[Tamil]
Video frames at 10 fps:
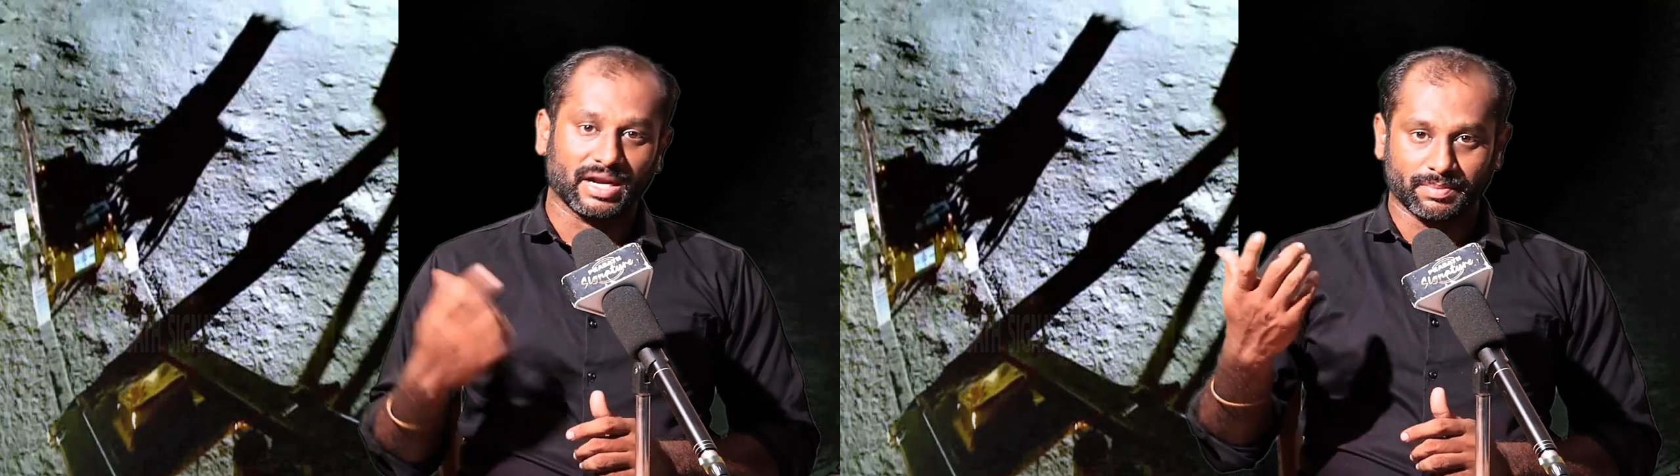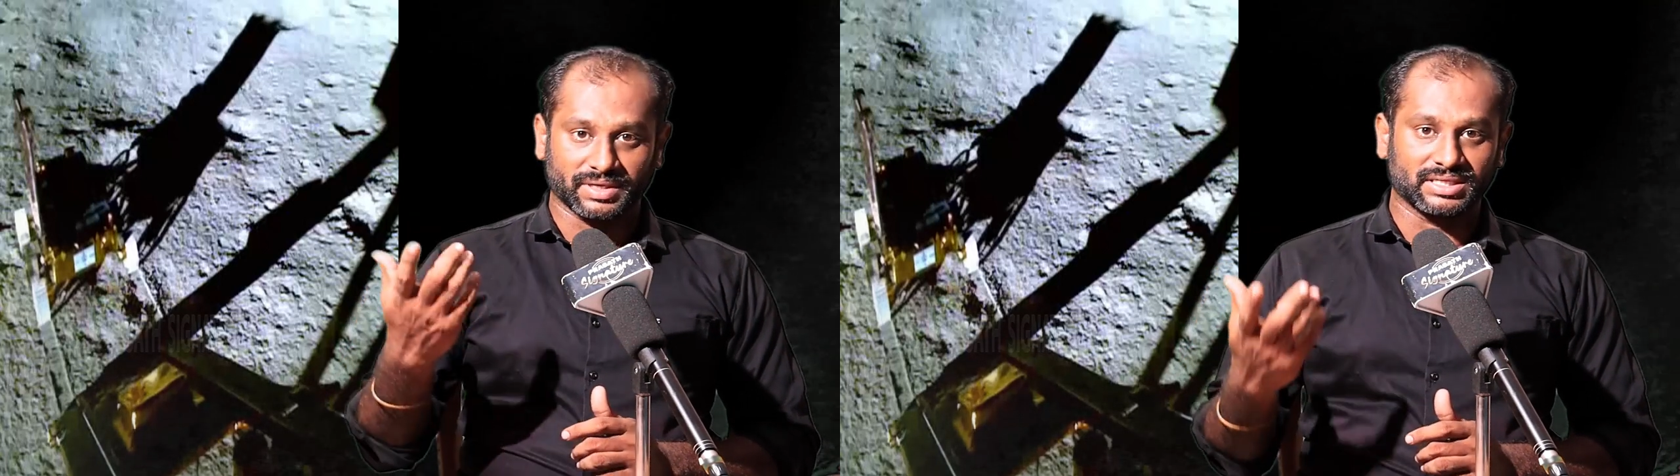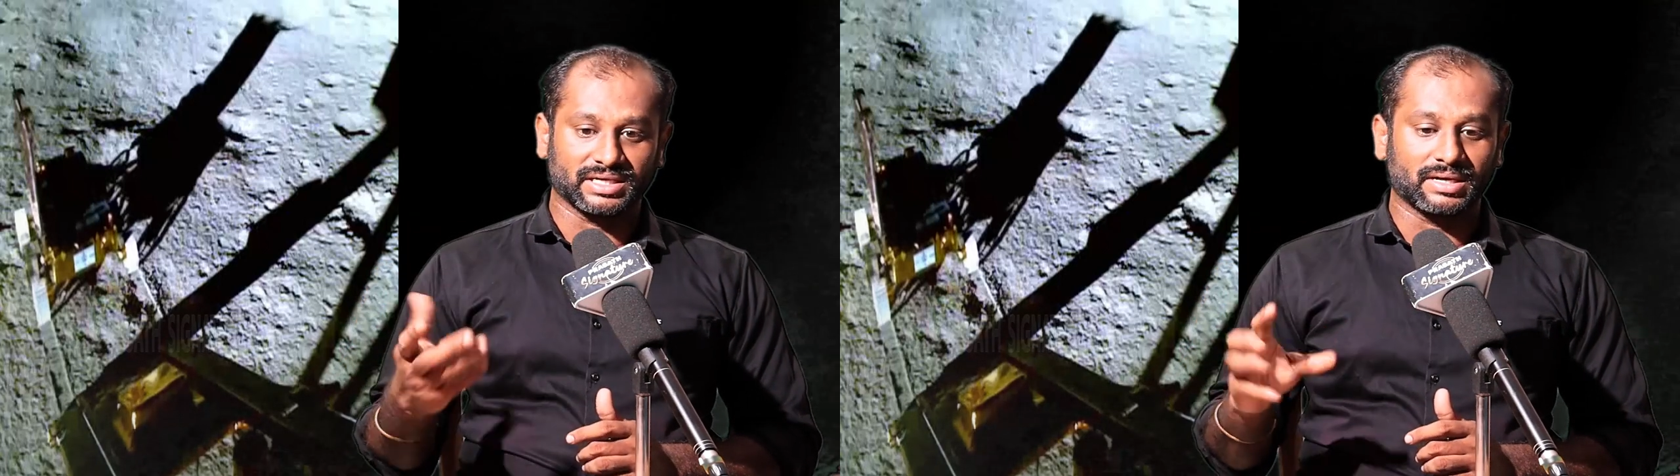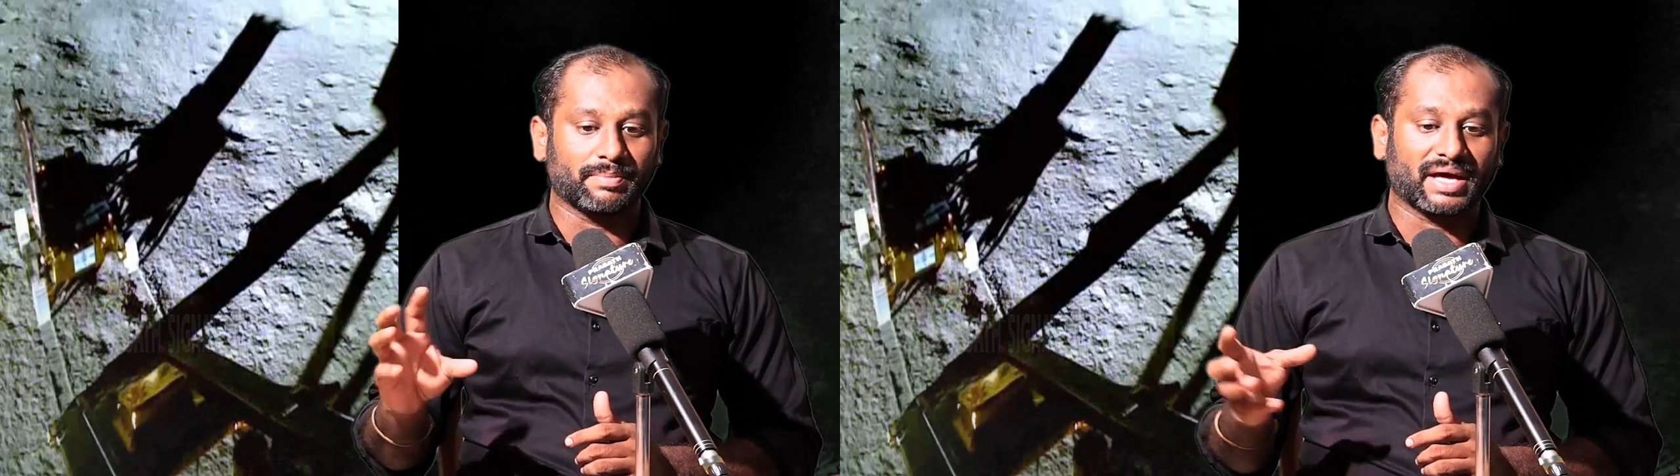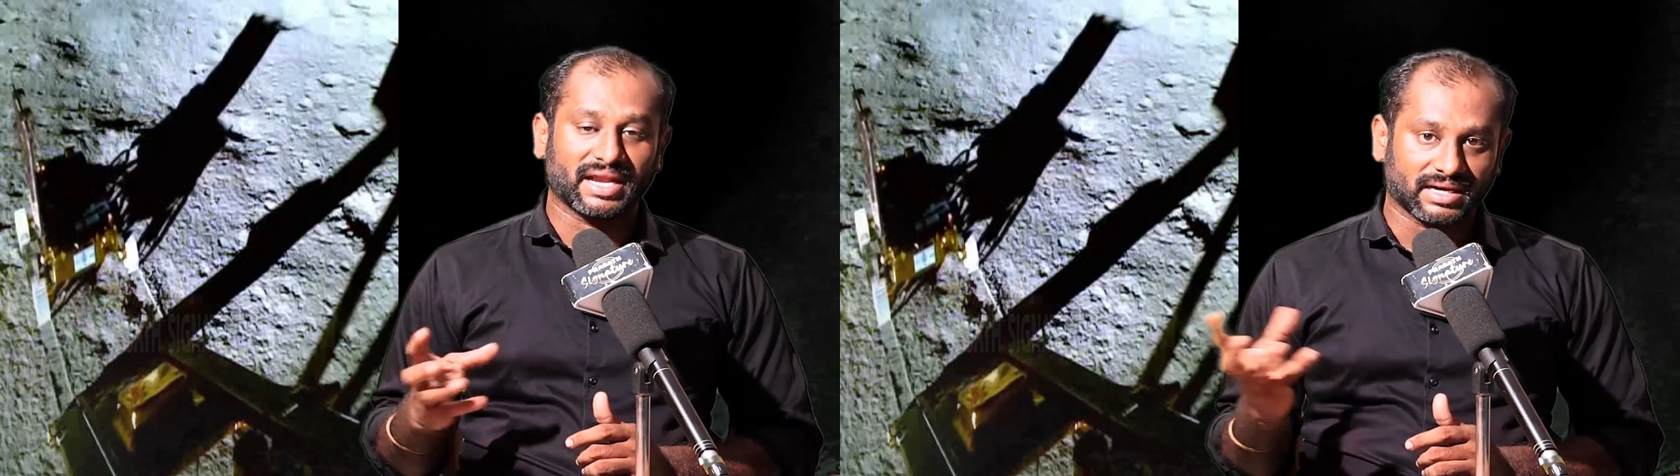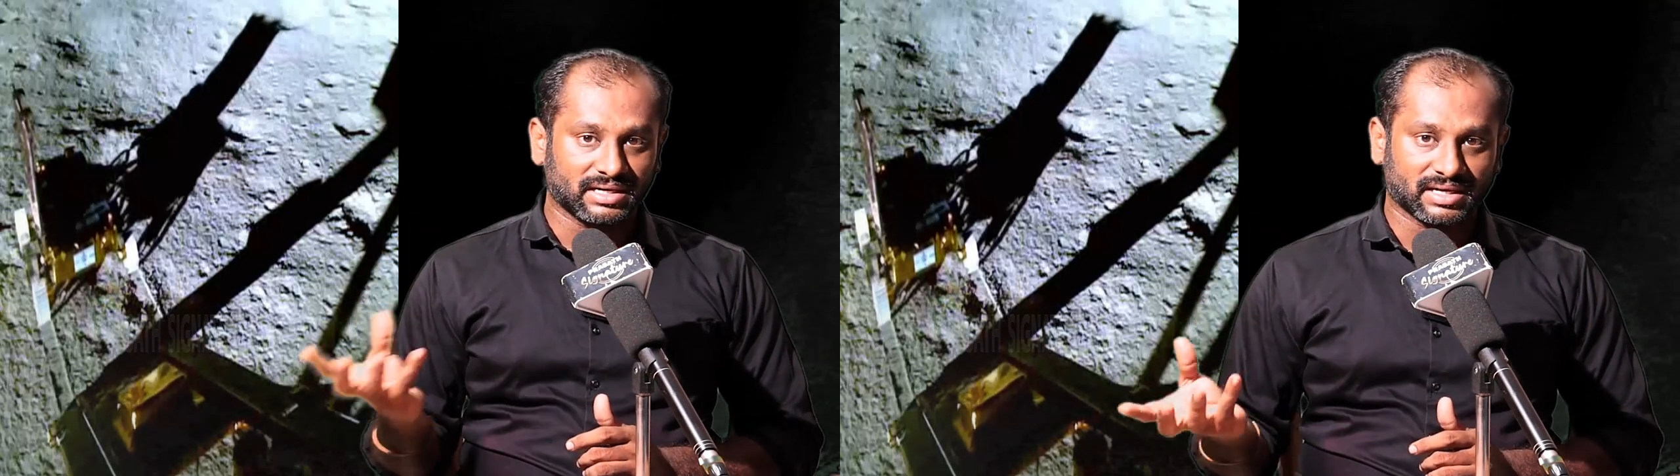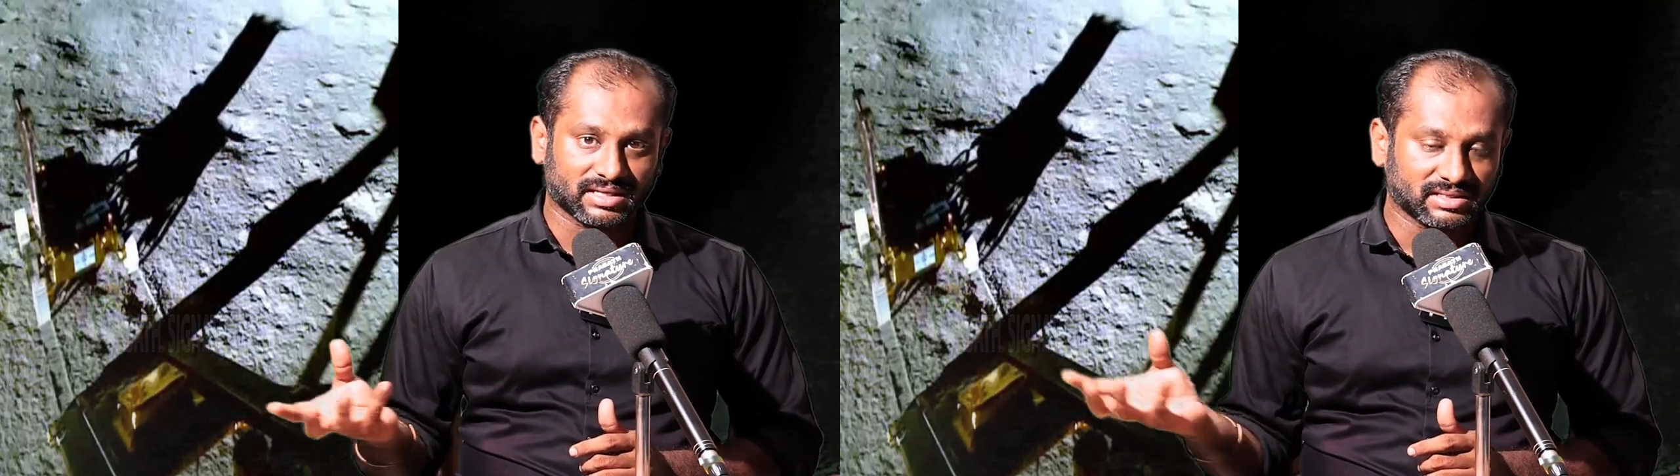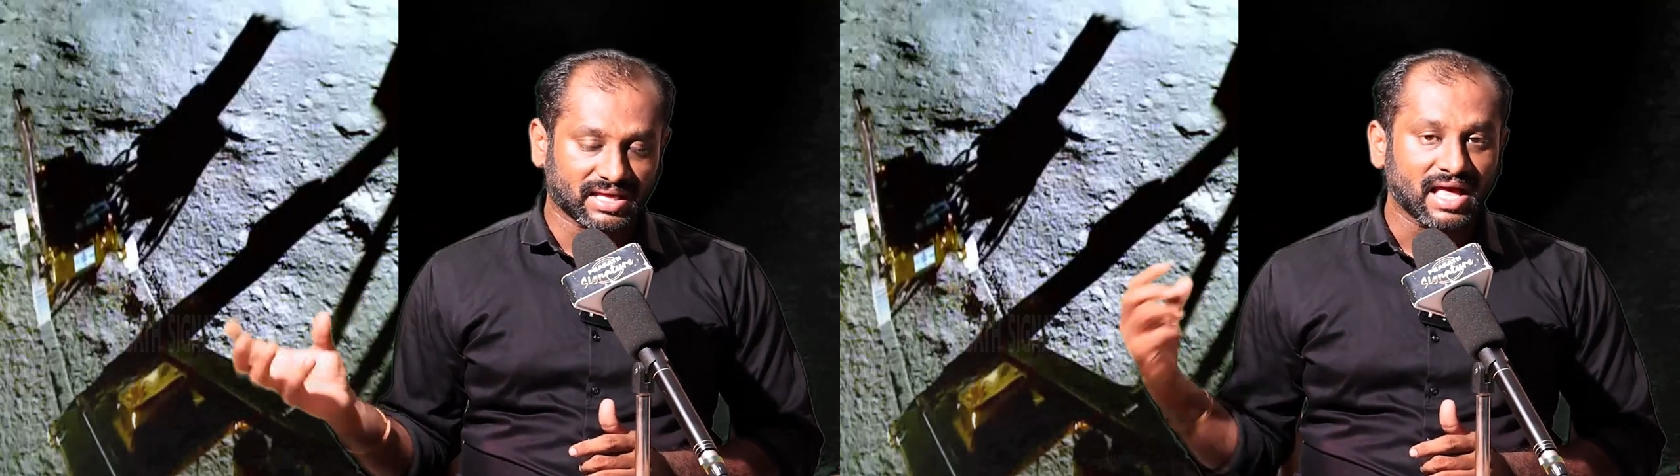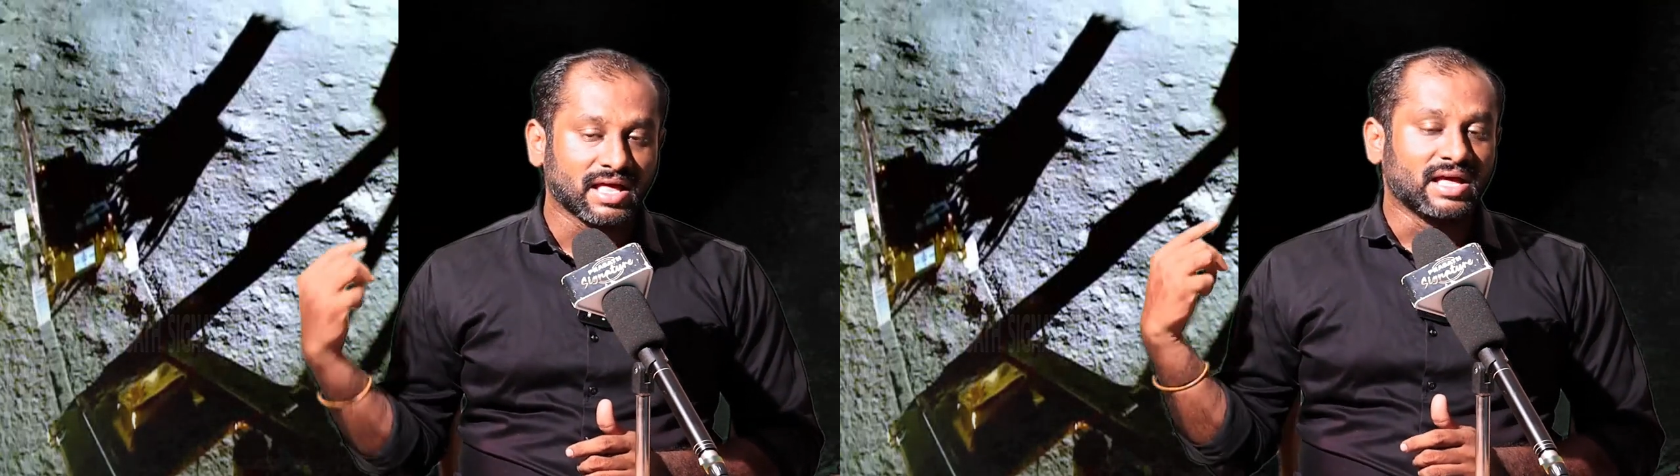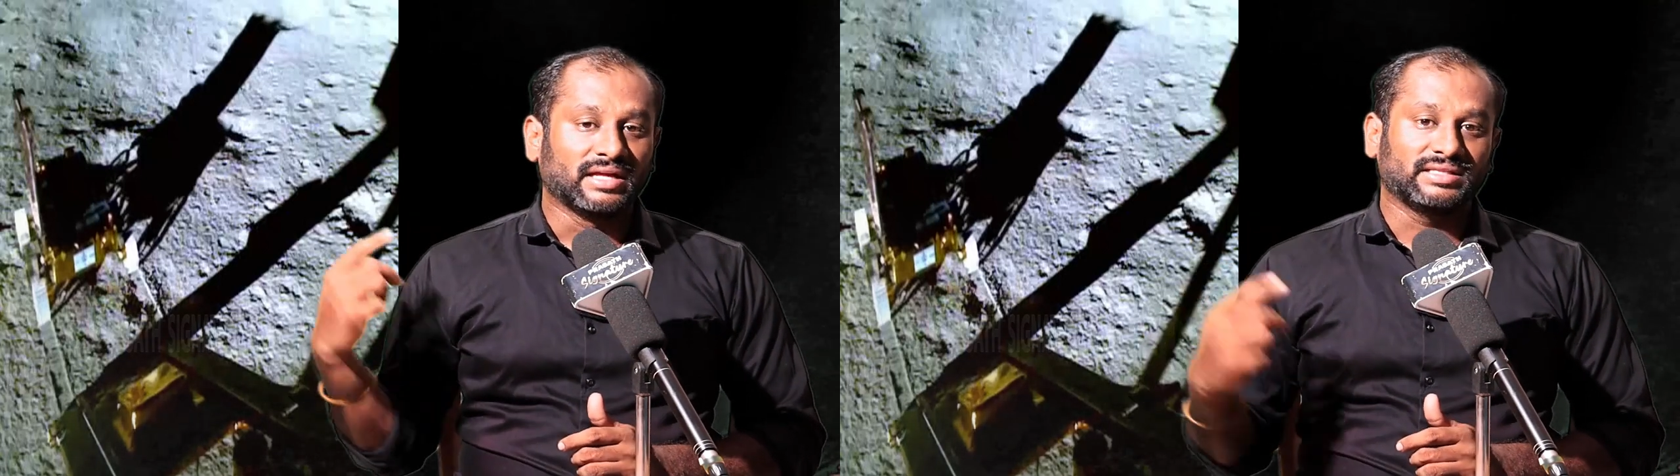மலைப்பகுதிகளில் பாறைகள்லேருந்து தான்